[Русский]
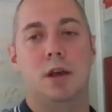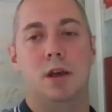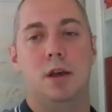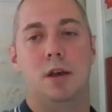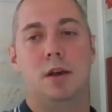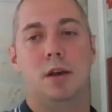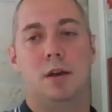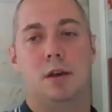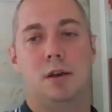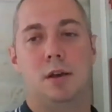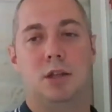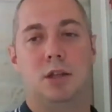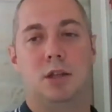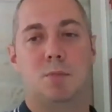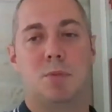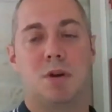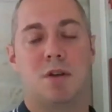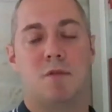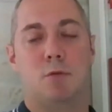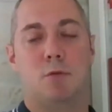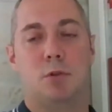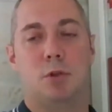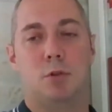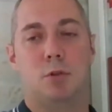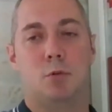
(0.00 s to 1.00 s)
э,
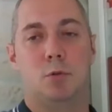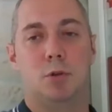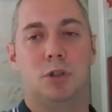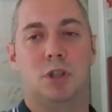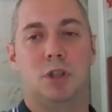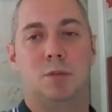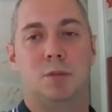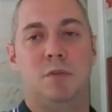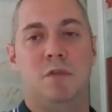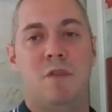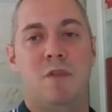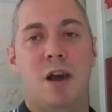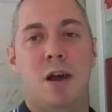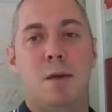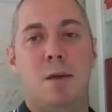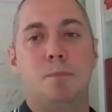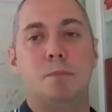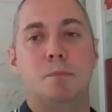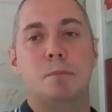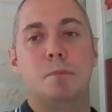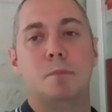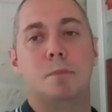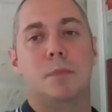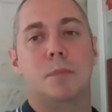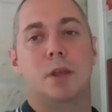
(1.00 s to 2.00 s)
газопровода Nord Stream
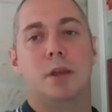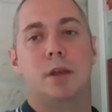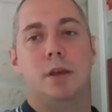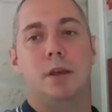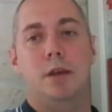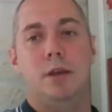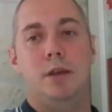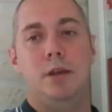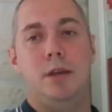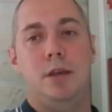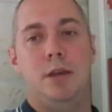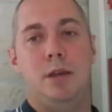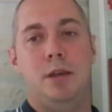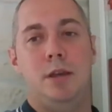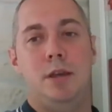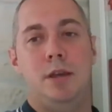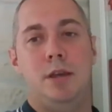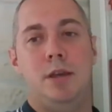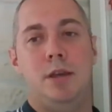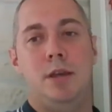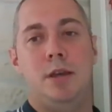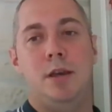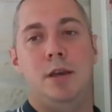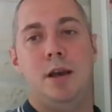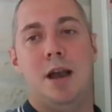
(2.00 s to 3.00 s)
2.
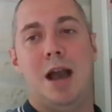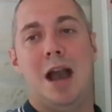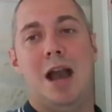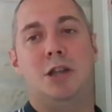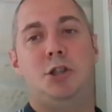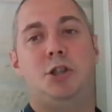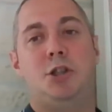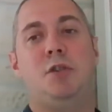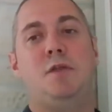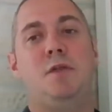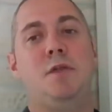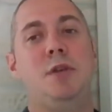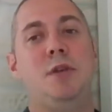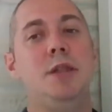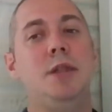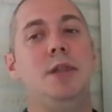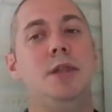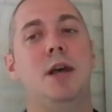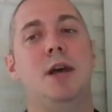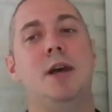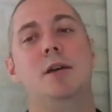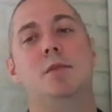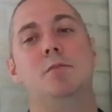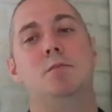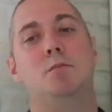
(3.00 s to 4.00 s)
И,
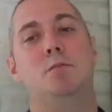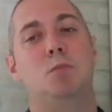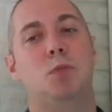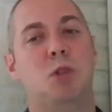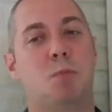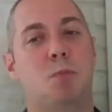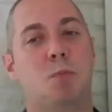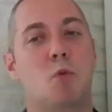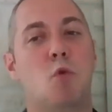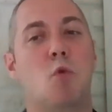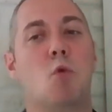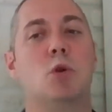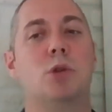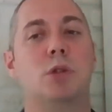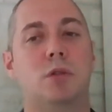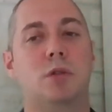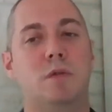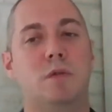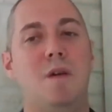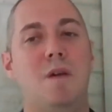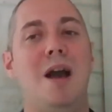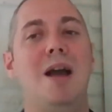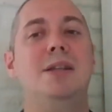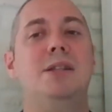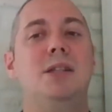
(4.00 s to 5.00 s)
очевидно, спрос
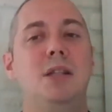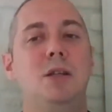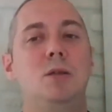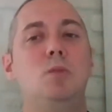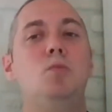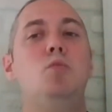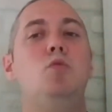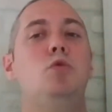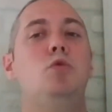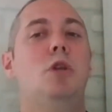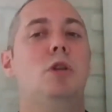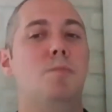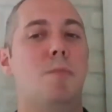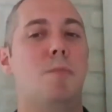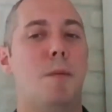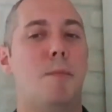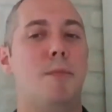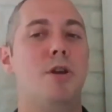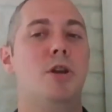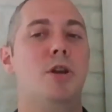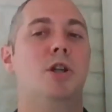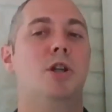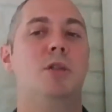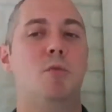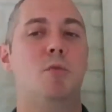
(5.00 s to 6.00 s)
в Азии будет
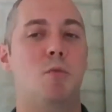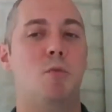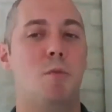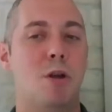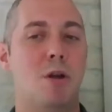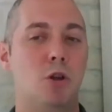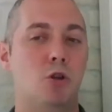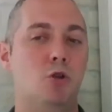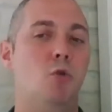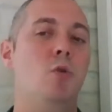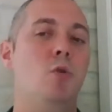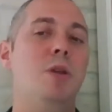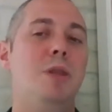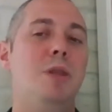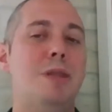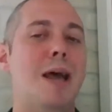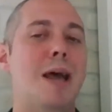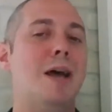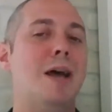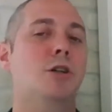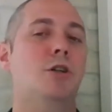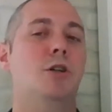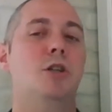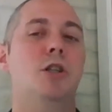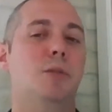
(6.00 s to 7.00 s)
по-прежнему большой,
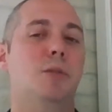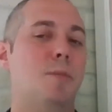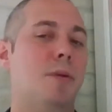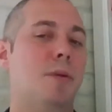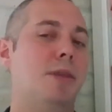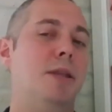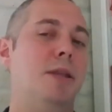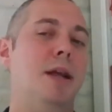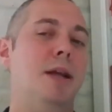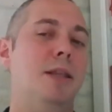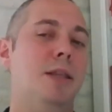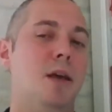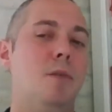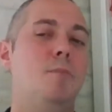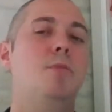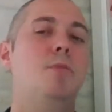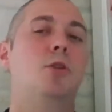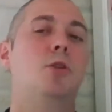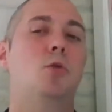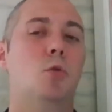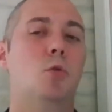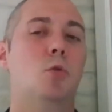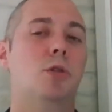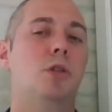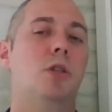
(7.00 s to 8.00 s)
даже несмотря на
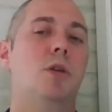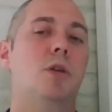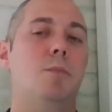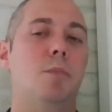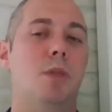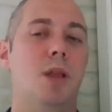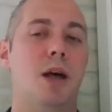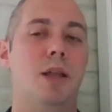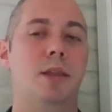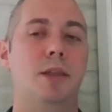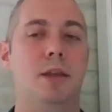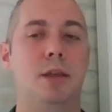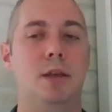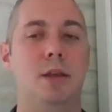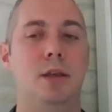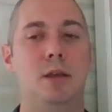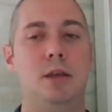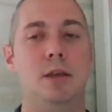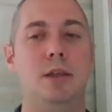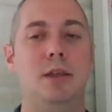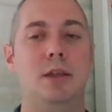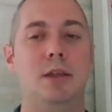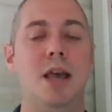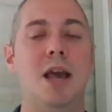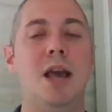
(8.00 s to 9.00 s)
амбициозные планы
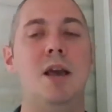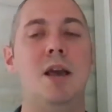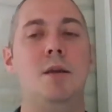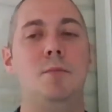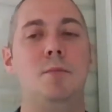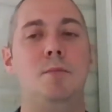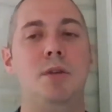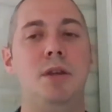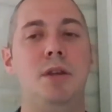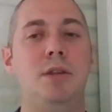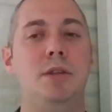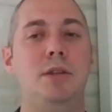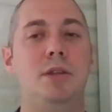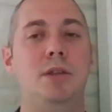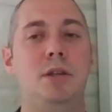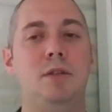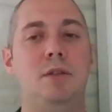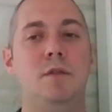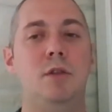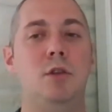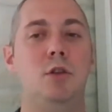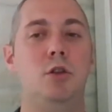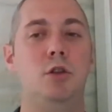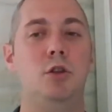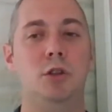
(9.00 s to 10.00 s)
Китая перейти к
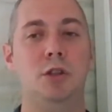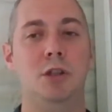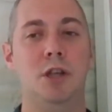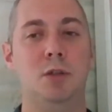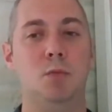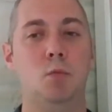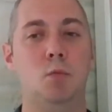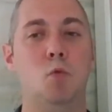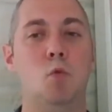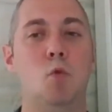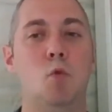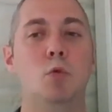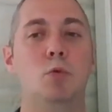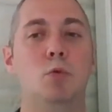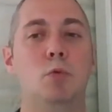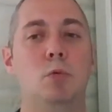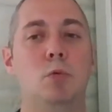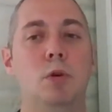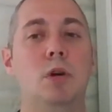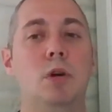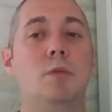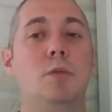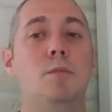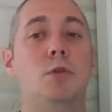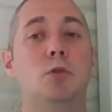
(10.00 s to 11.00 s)
2060 году
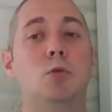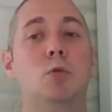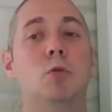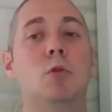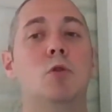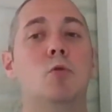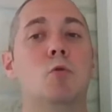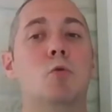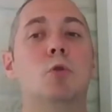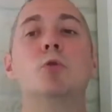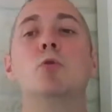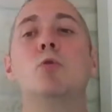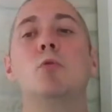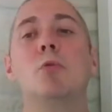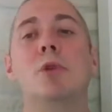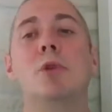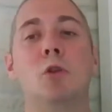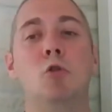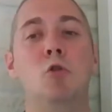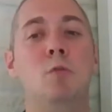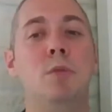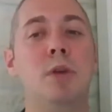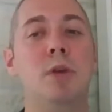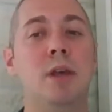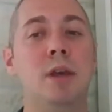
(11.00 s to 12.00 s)
к безуглеродной
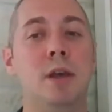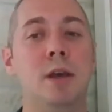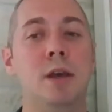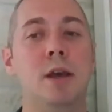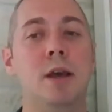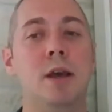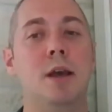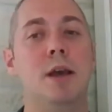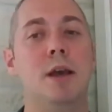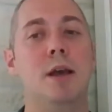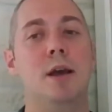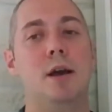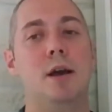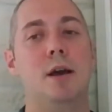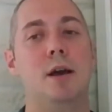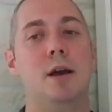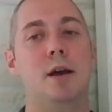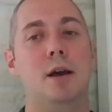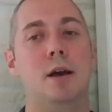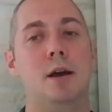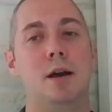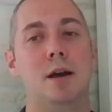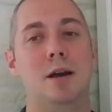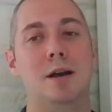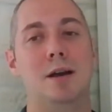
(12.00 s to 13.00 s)
экономике.
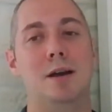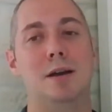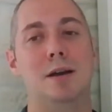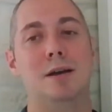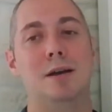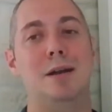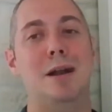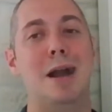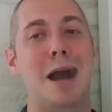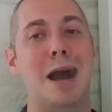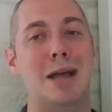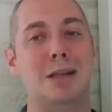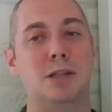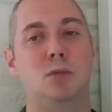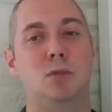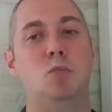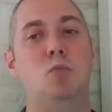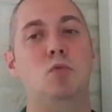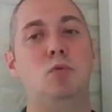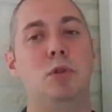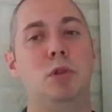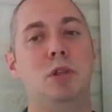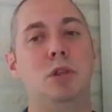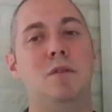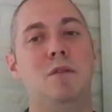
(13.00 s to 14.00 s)
Э, газ
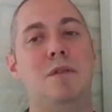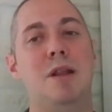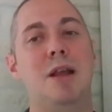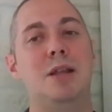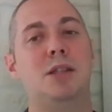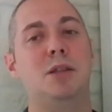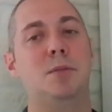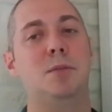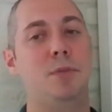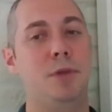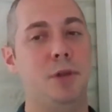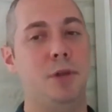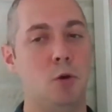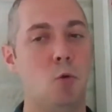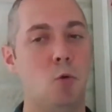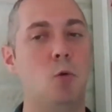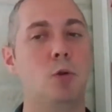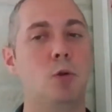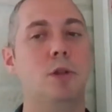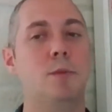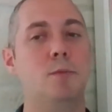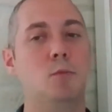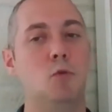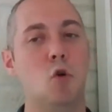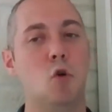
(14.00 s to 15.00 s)
будет являться
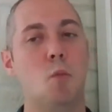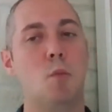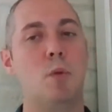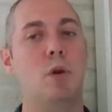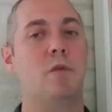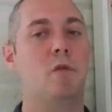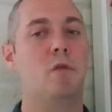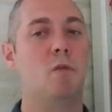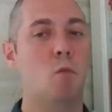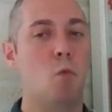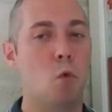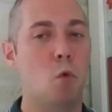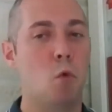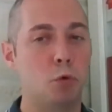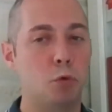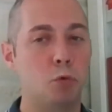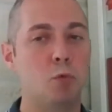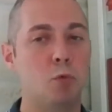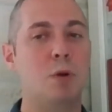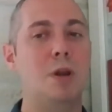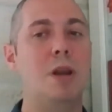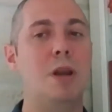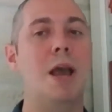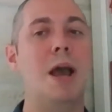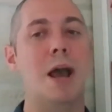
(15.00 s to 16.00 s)
переходным топливом от
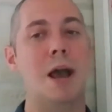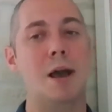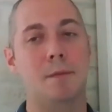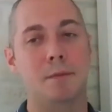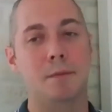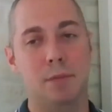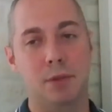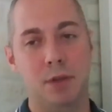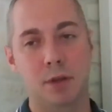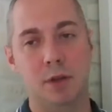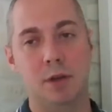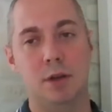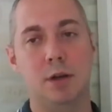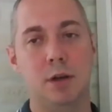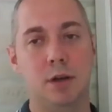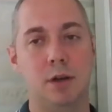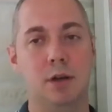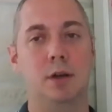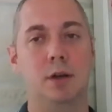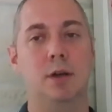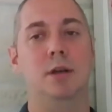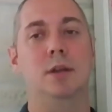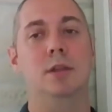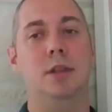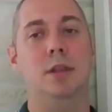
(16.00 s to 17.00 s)
угля
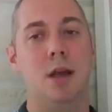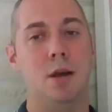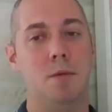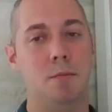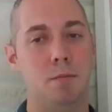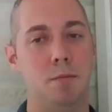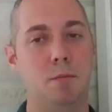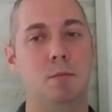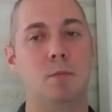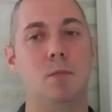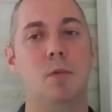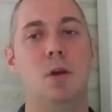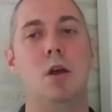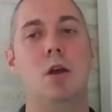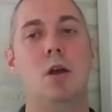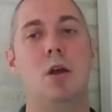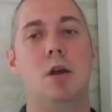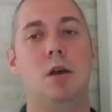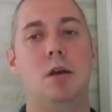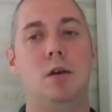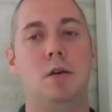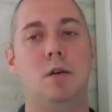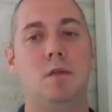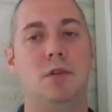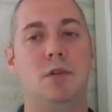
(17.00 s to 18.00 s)
к
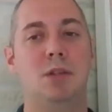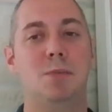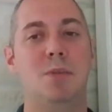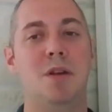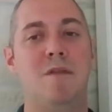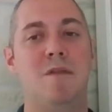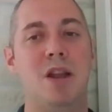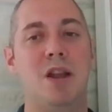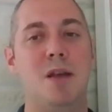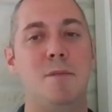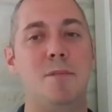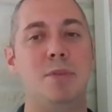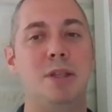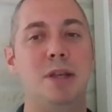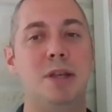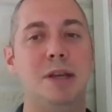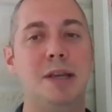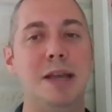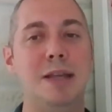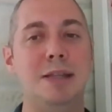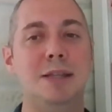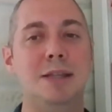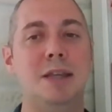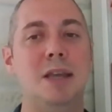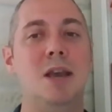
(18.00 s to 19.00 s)
возобновляемой
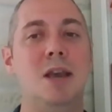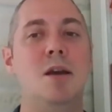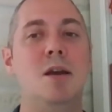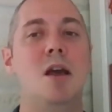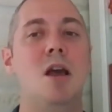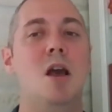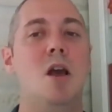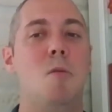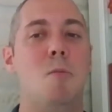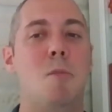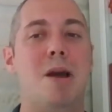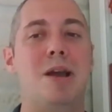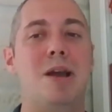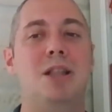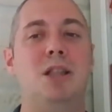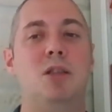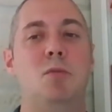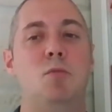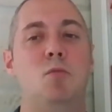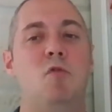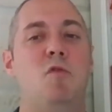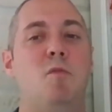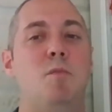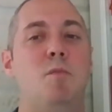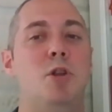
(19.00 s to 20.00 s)
энергетики,
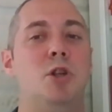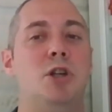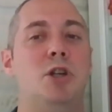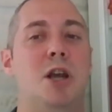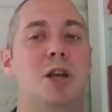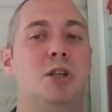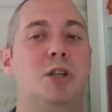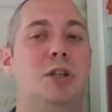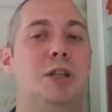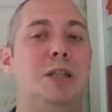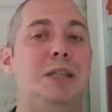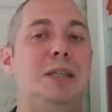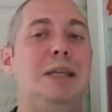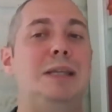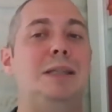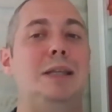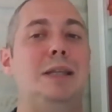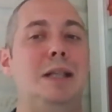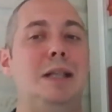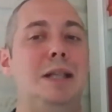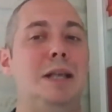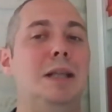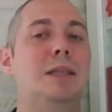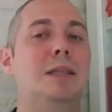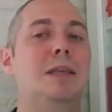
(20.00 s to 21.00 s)
поэтому в ближайшие
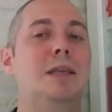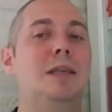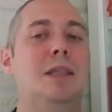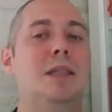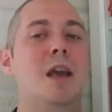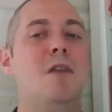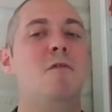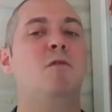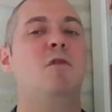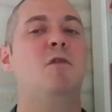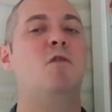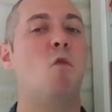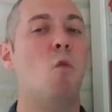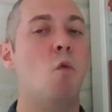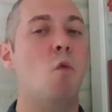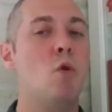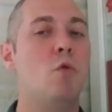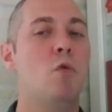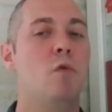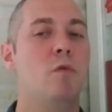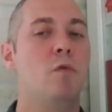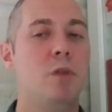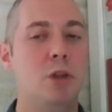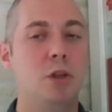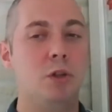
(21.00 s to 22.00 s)
10 лет Китай вдвое
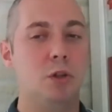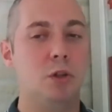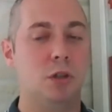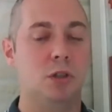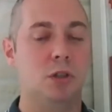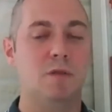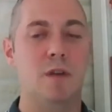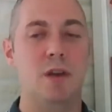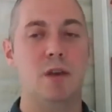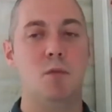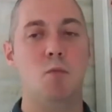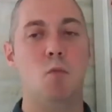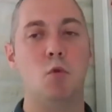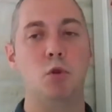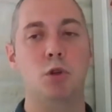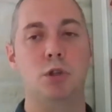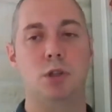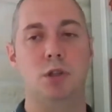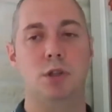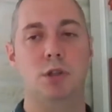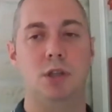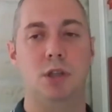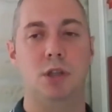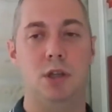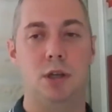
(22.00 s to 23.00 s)
увеличит свои
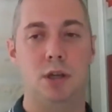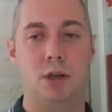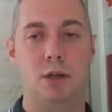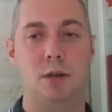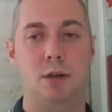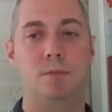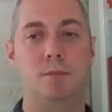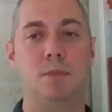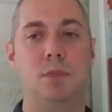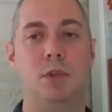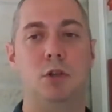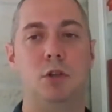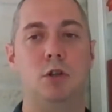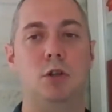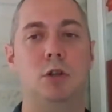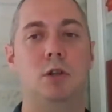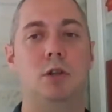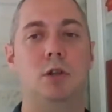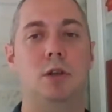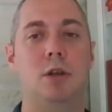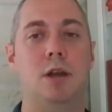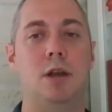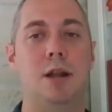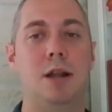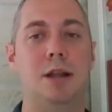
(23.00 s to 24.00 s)
мощности значит,
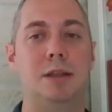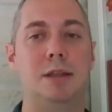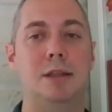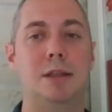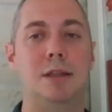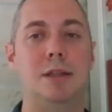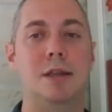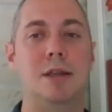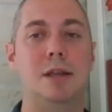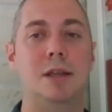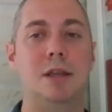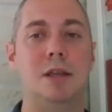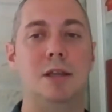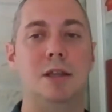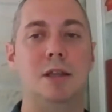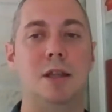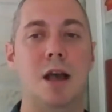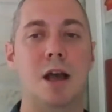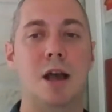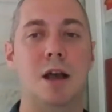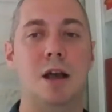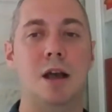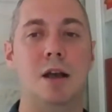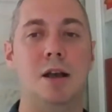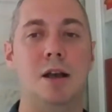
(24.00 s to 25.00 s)
электроэнергии
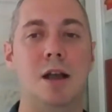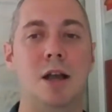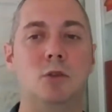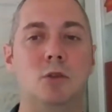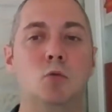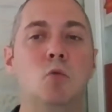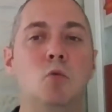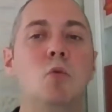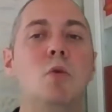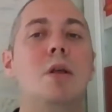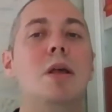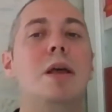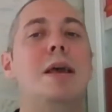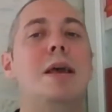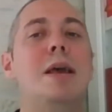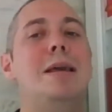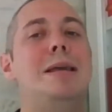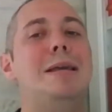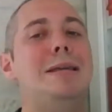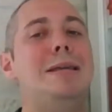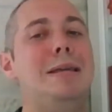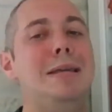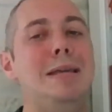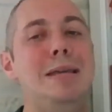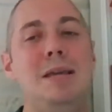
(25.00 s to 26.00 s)
на газу,
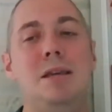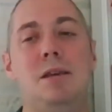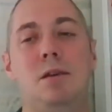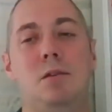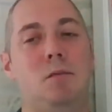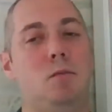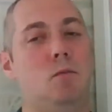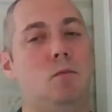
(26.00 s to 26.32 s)
и